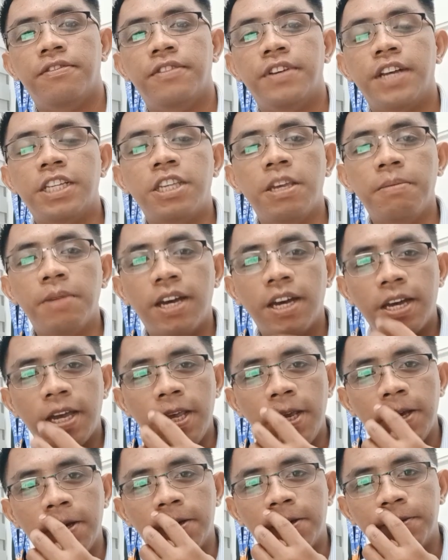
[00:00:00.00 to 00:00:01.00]
Kasi mga
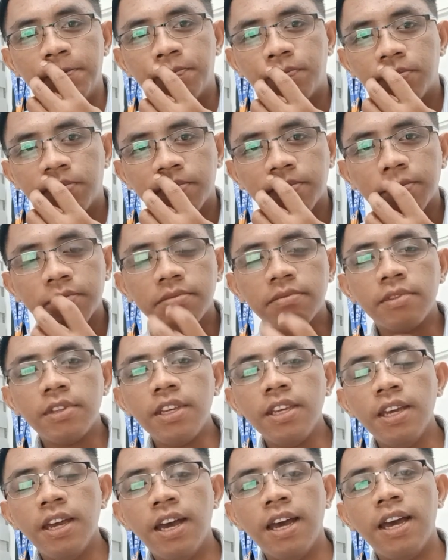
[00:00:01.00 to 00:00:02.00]
kaigo,
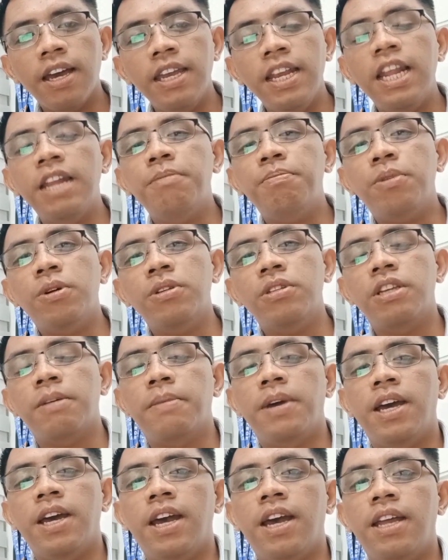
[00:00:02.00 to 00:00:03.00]
uh, ah, ilan po sa
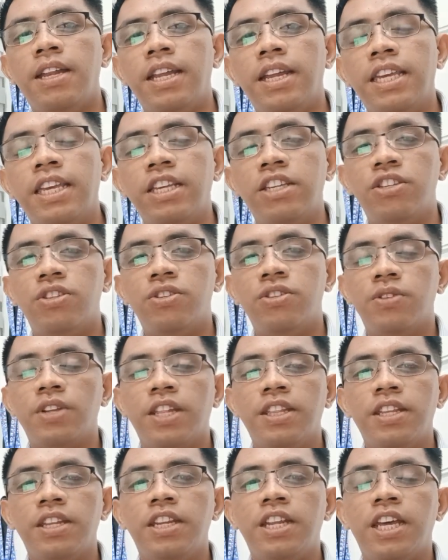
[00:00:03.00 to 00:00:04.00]
mga naging
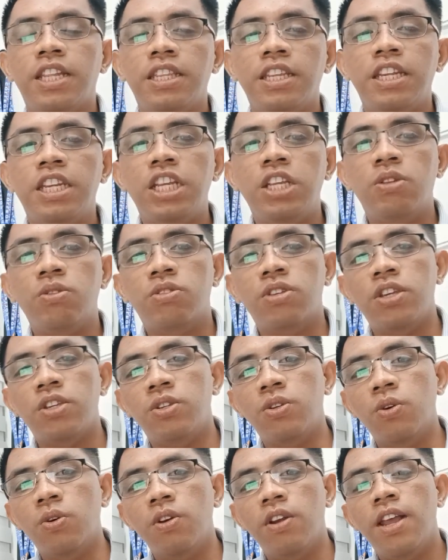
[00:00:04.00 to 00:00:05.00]
estudyante natin dito sa
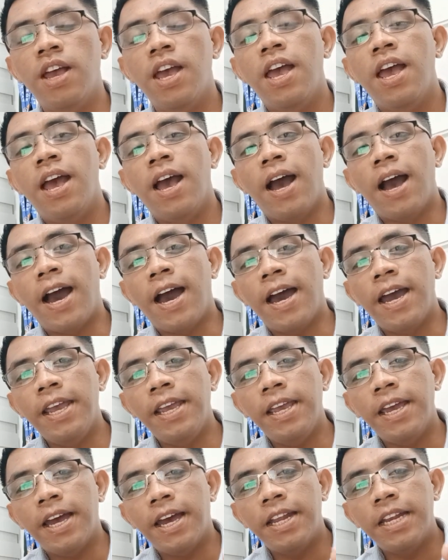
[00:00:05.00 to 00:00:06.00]
school
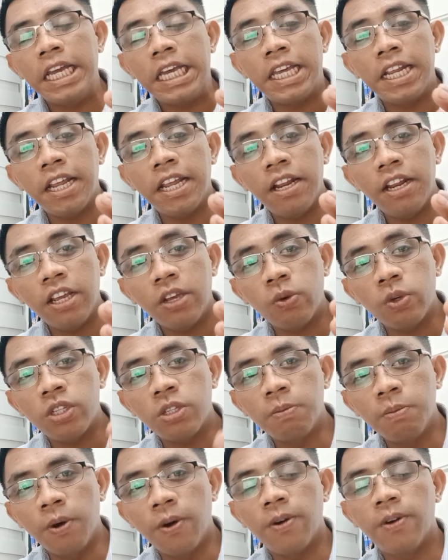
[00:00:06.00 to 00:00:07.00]
ay uh, nagre-request
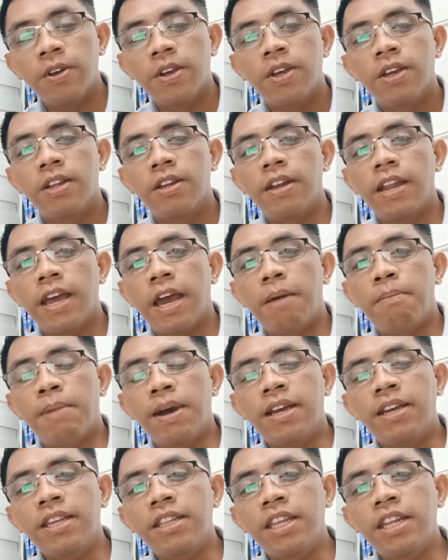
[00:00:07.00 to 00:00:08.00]
po na
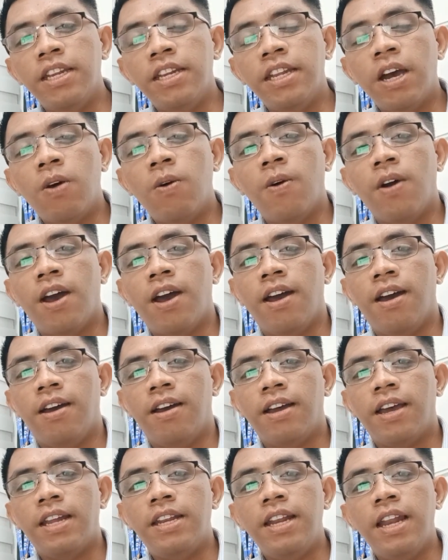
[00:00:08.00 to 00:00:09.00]
banggitin daw
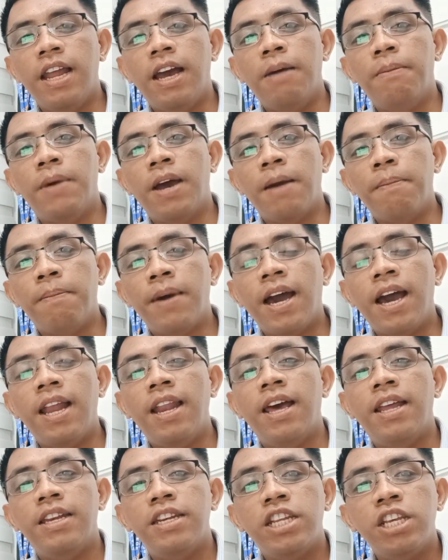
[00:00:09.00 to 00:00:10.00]
ang kanilang mga
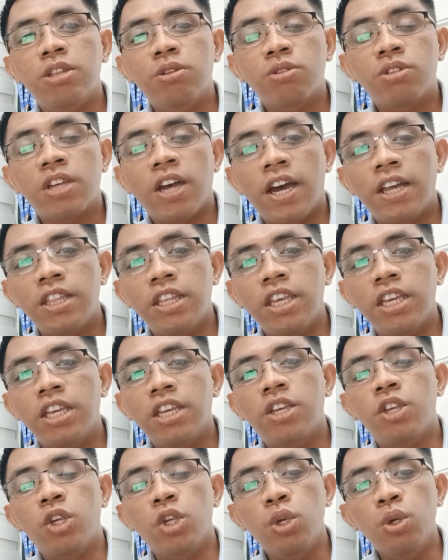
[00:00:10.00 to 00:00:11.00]
pangalan dito sa
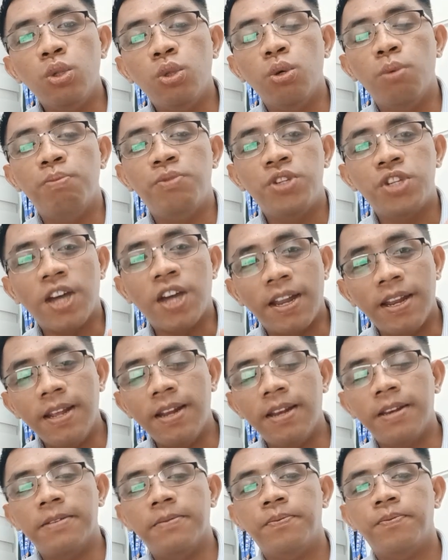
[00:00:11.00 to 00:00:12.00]
ating YouTube
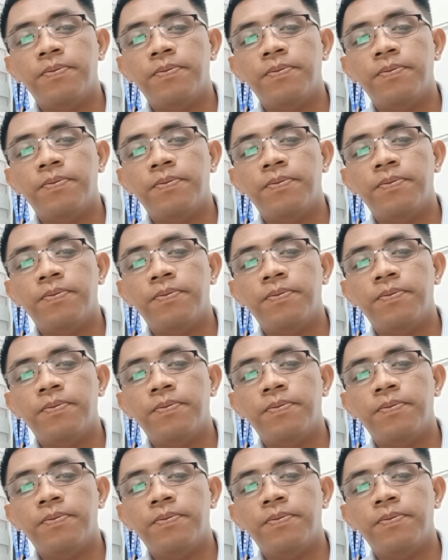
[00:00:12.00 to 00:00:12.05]
channel.